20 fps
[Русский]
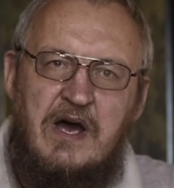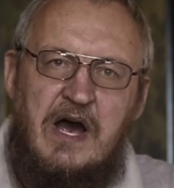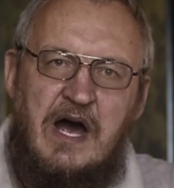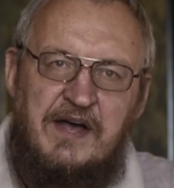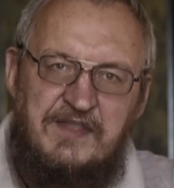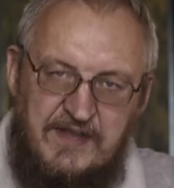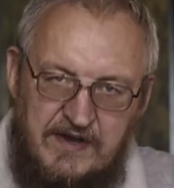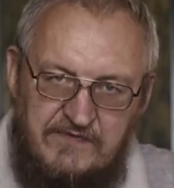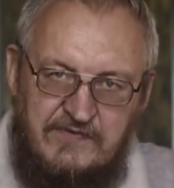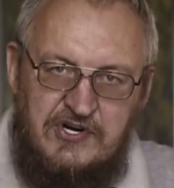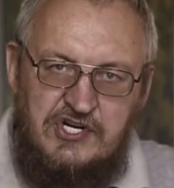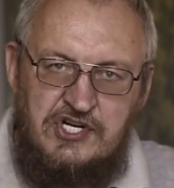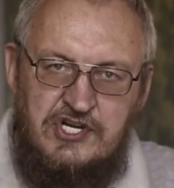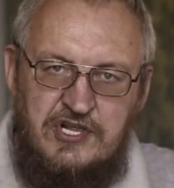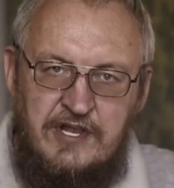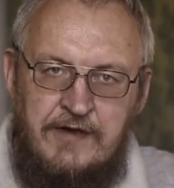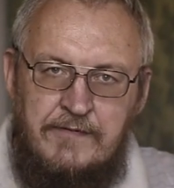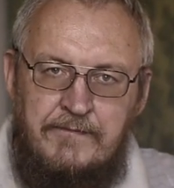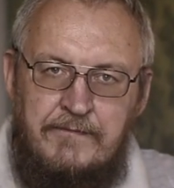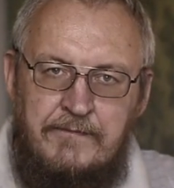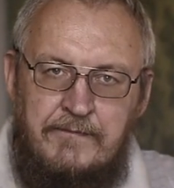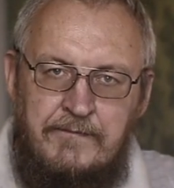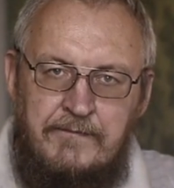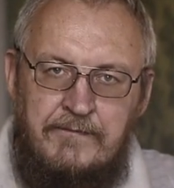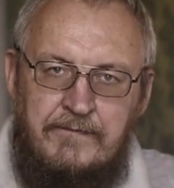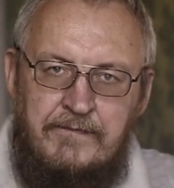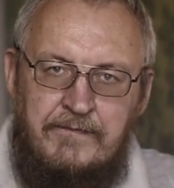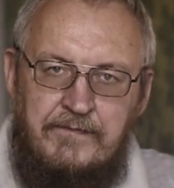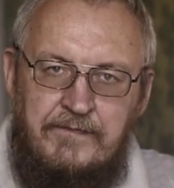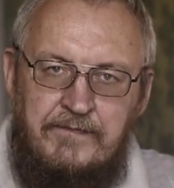Она вышла
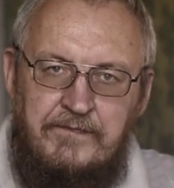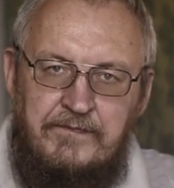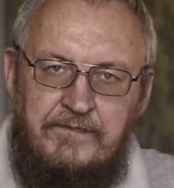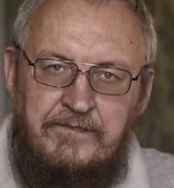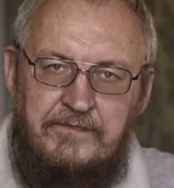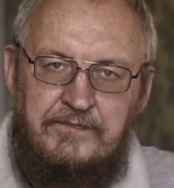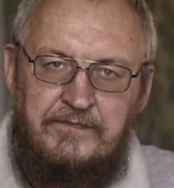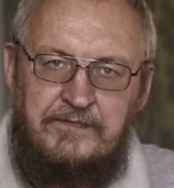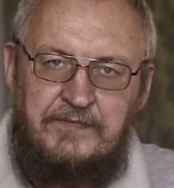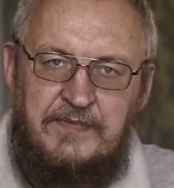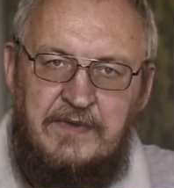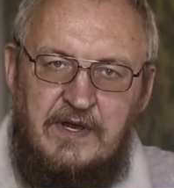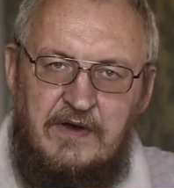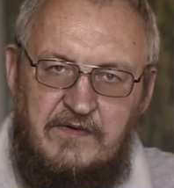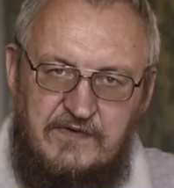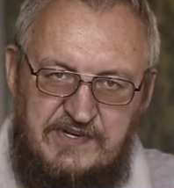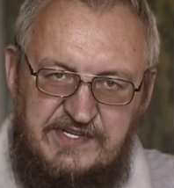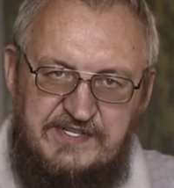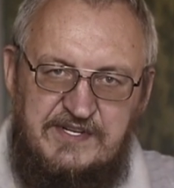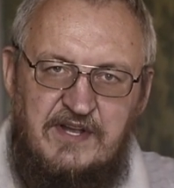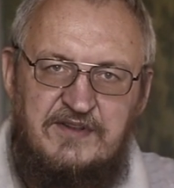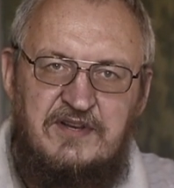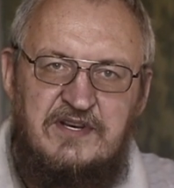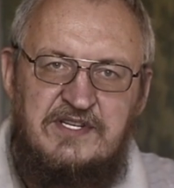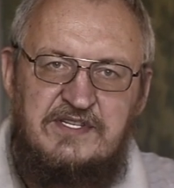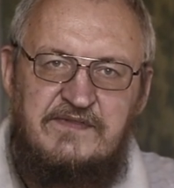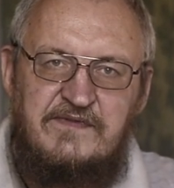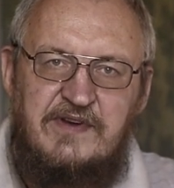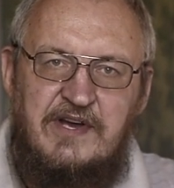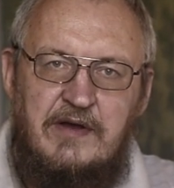в
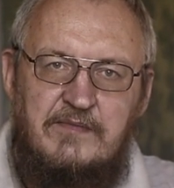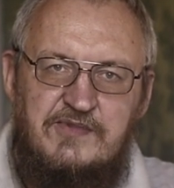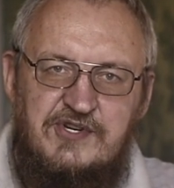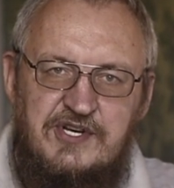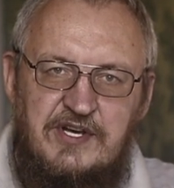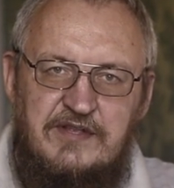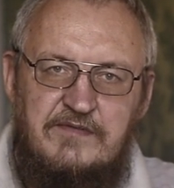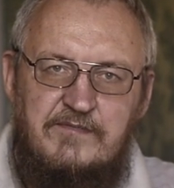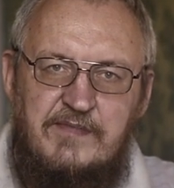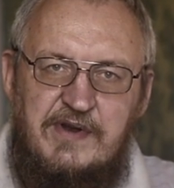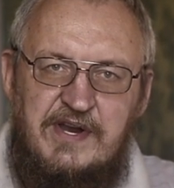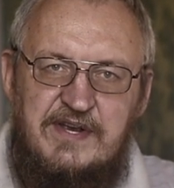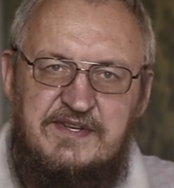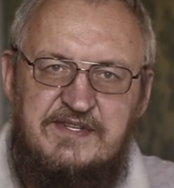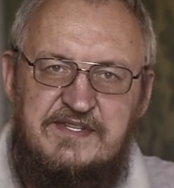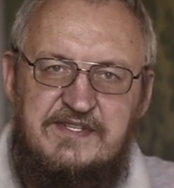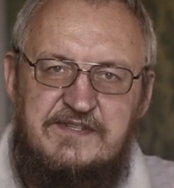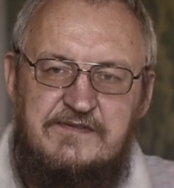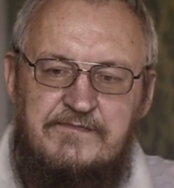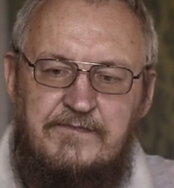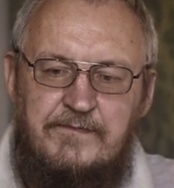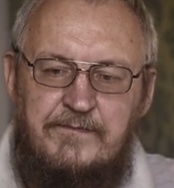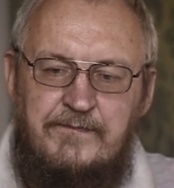издательстве «Камчат Пресс».